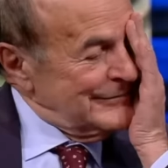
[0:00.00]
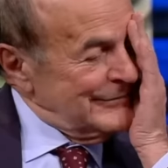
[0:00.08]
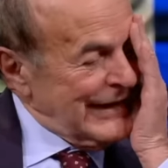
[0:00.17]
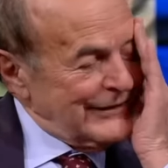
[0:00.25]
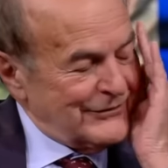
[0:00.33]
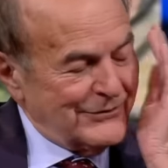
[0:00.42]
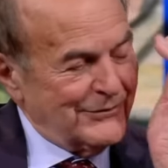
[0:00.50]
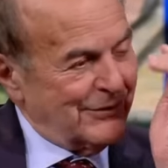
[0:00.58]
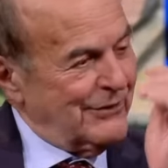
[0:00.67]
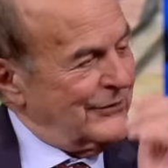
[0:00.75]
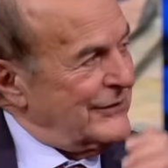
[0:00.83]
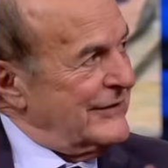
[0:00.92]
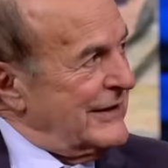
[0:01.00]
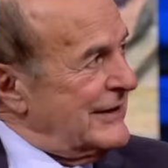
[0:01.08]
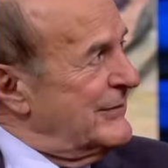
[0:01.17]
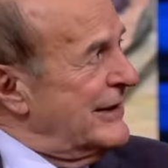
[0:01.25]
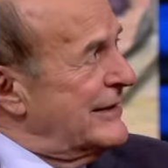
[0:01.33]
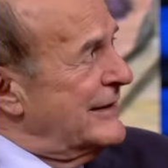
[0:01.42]
Ma sono cose
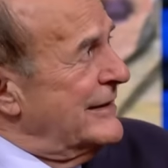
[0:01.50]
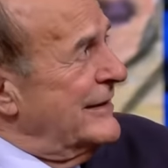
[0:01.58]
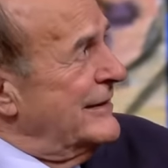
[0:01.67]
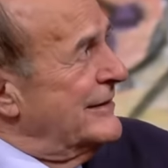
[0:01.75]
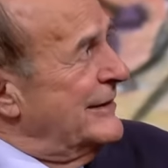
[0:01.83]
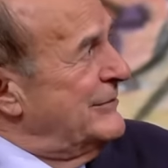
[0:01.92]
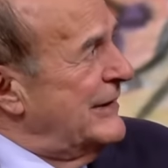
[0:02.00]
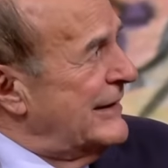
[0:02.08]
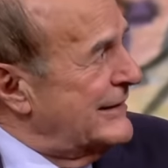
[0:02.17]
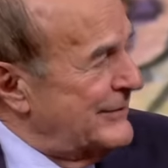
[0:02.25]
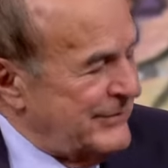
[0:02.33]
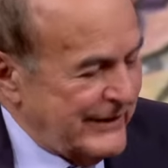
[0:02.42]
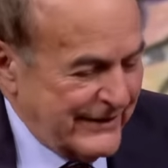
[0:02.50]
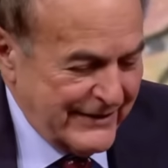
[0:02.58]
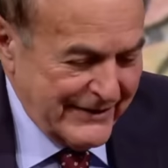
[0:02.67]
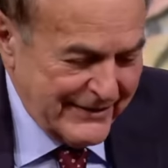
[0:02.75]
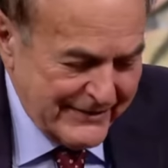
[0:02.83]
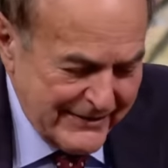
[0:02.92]
veramente da, da matti
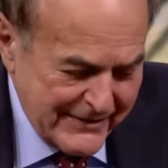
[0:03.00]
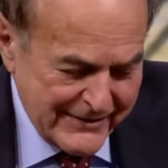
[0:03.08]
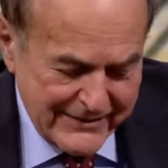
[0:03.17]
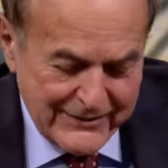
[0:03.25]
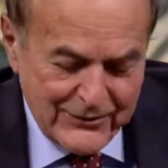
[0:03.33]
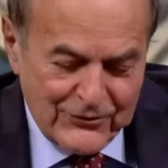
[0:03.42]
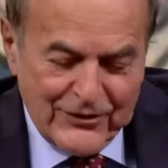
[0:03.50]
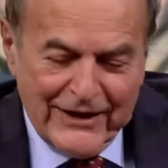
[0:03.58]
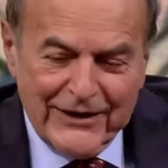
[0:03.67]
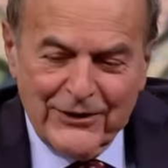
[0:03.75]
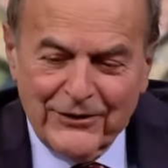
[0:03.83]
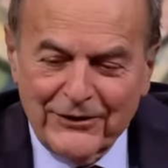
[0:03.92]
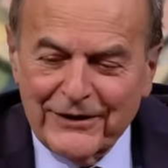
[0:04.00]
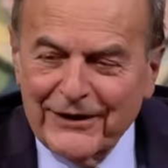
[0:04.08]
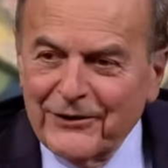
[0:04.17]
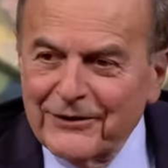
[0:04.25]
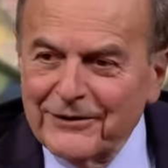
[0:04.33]
perché... Il Presidente cioè, del Consiglio io, ha